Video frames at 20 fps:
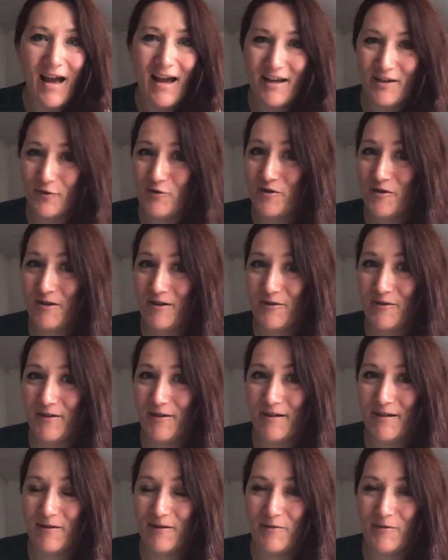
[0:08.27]
Ich wünsche euch
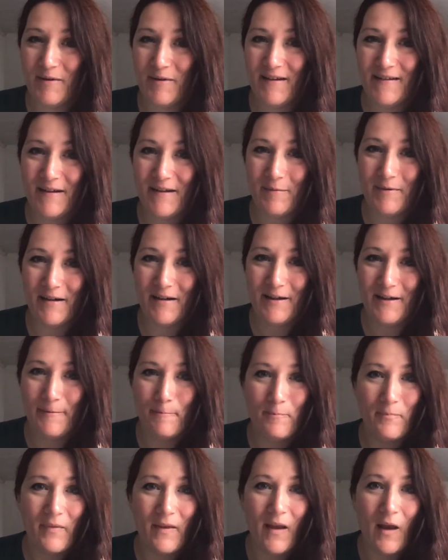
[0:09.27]
viel Spaß dabei
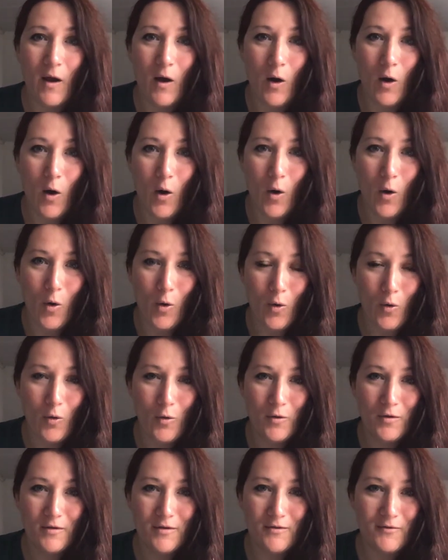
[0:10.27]

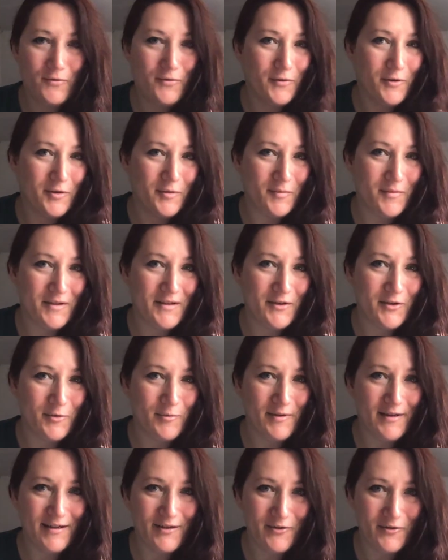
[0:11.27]
und würde mich
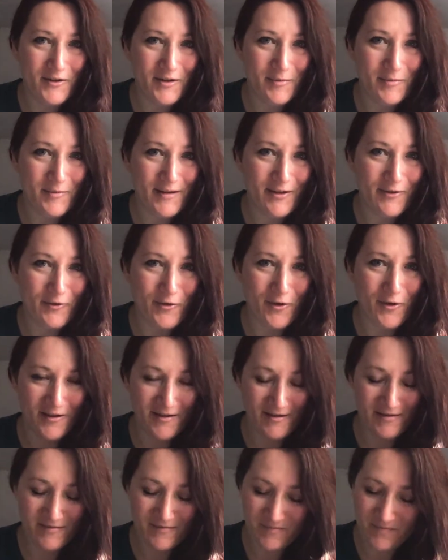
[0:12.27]
über ein Feedback freuen.